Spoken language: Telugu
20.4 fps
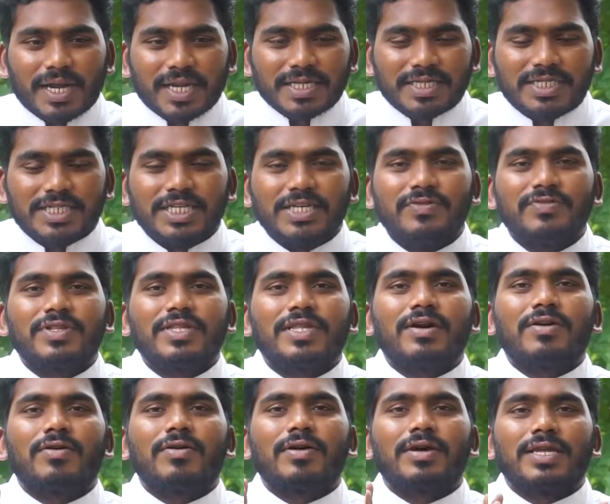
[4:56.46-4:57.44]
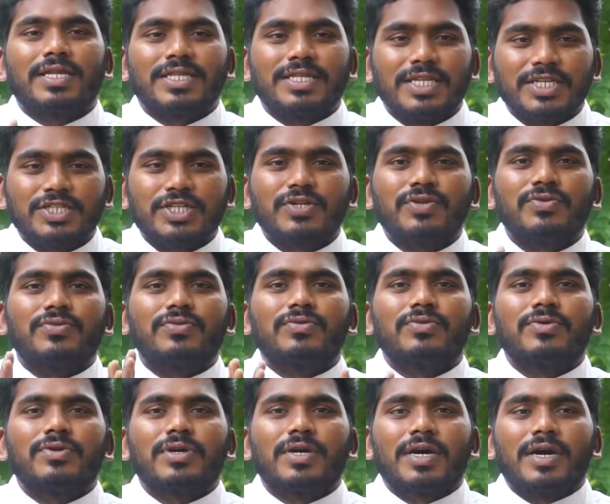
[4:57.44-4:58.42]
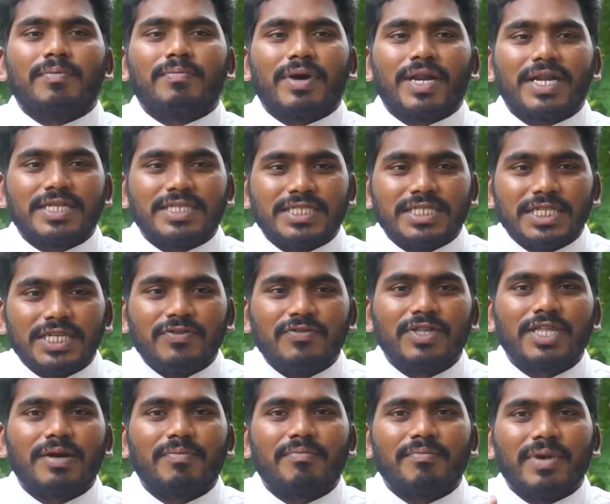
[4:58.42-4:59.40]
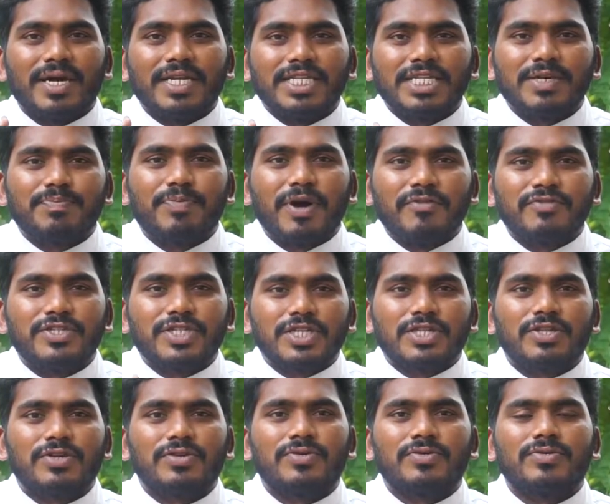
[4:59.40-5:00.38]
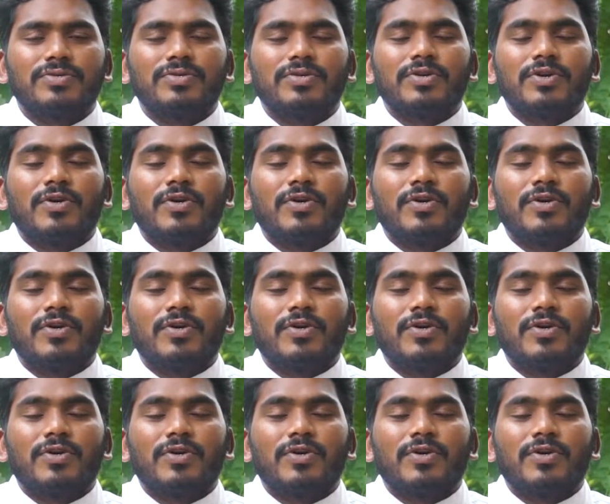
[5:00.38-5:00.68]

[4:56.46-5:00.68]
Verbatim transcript: మన జీవితం దిశను మన జీవితం మంచి భవిష్యత్తును